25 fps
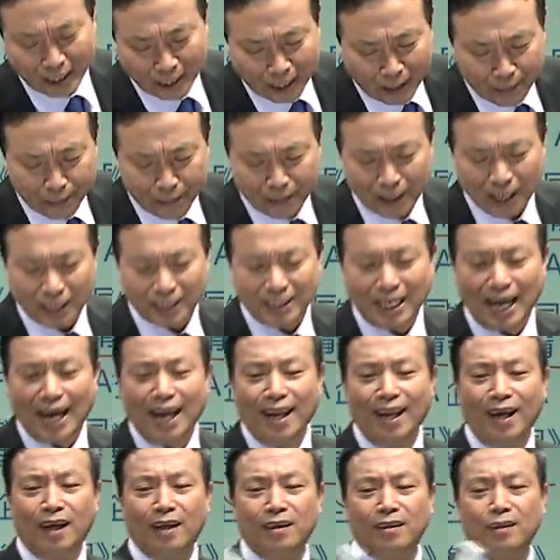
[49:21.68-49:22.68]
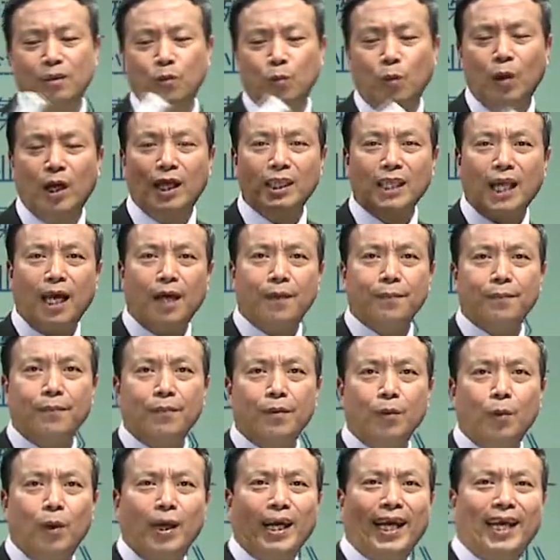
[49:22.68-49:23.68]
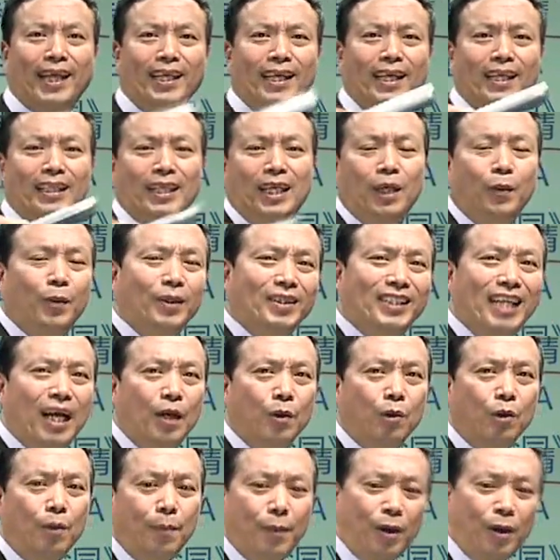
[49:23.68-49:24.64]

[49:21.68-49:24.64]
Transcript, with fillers: 子，材料我的，我给你替我加工。